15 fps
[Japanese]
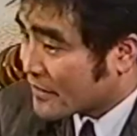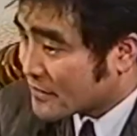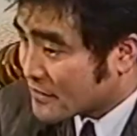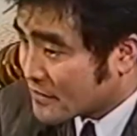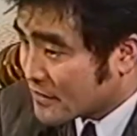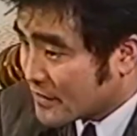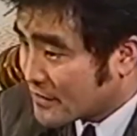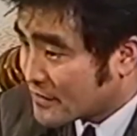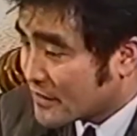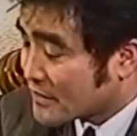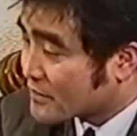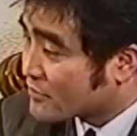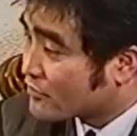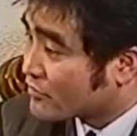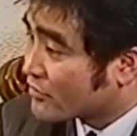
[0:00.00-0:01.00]
確かに
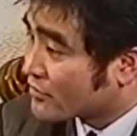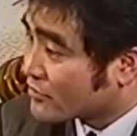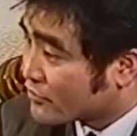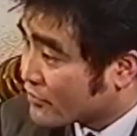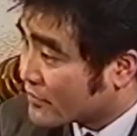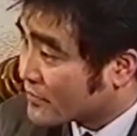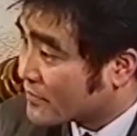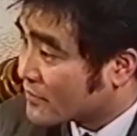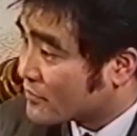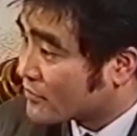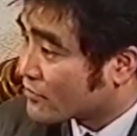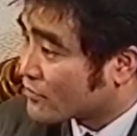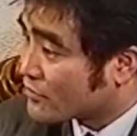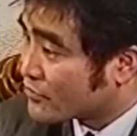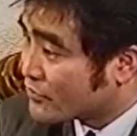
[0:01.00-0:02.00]
立つは強い
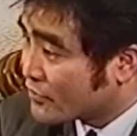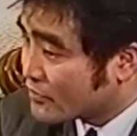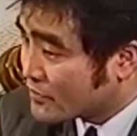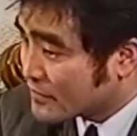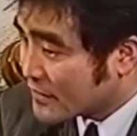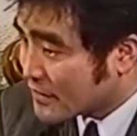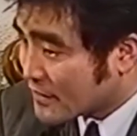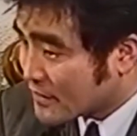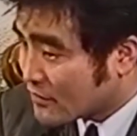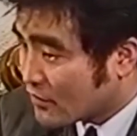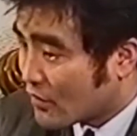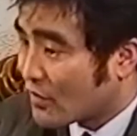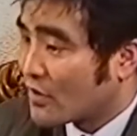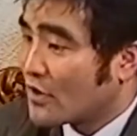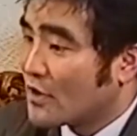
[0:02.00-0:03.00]
強いんだけ
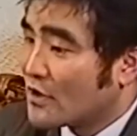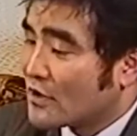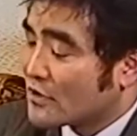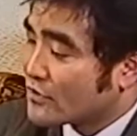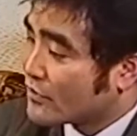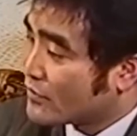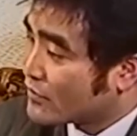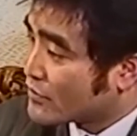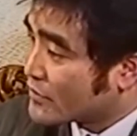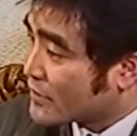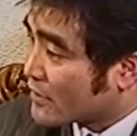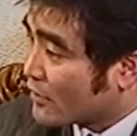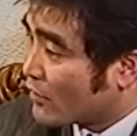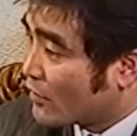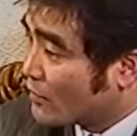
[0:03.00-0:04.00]
どその
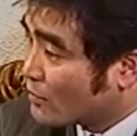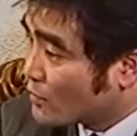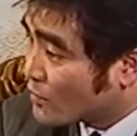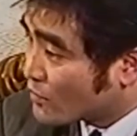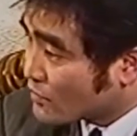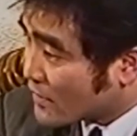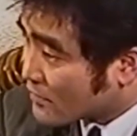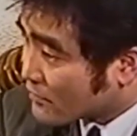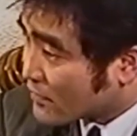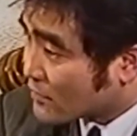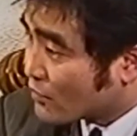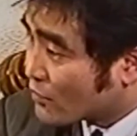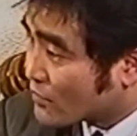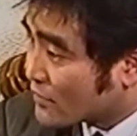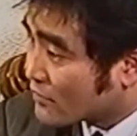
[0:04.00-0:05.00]
力本物なのか
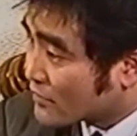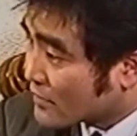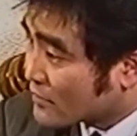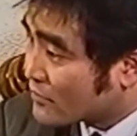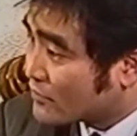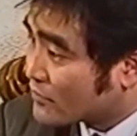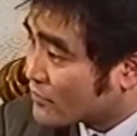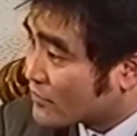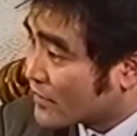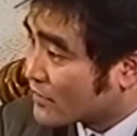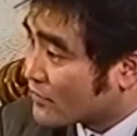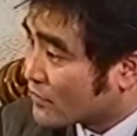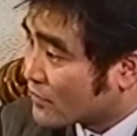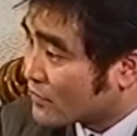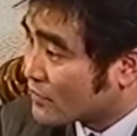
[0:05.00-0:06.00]
どうなのかっていうあ
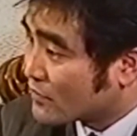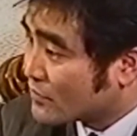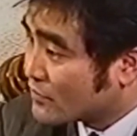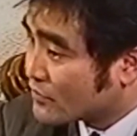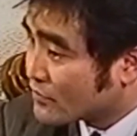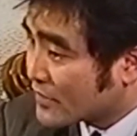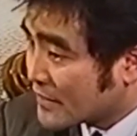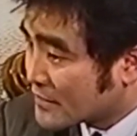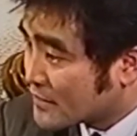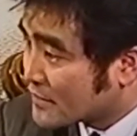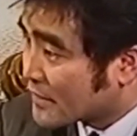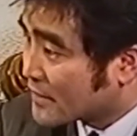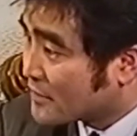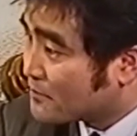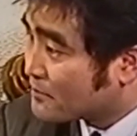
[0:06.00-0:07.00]
のいう感
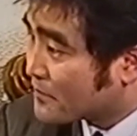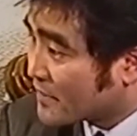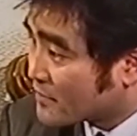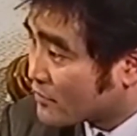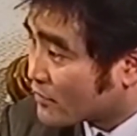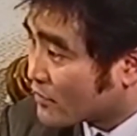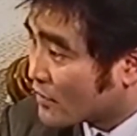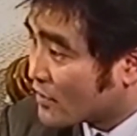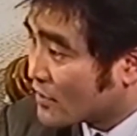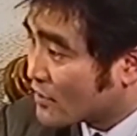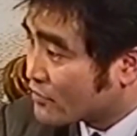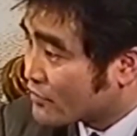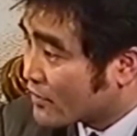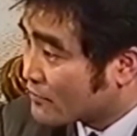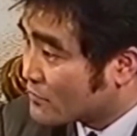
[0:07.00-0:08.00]
じで一般の
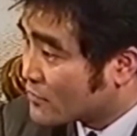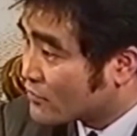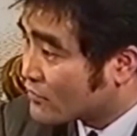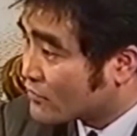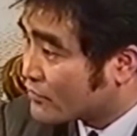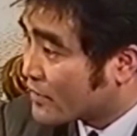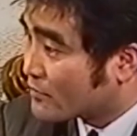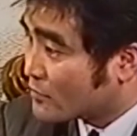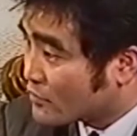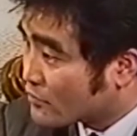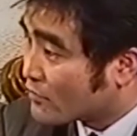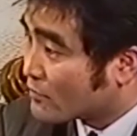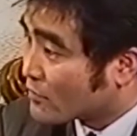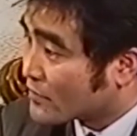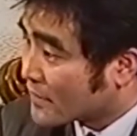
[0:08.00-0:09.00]
ファンを見るファンもい
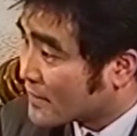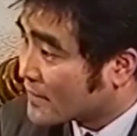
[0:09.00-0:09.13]
ると思うん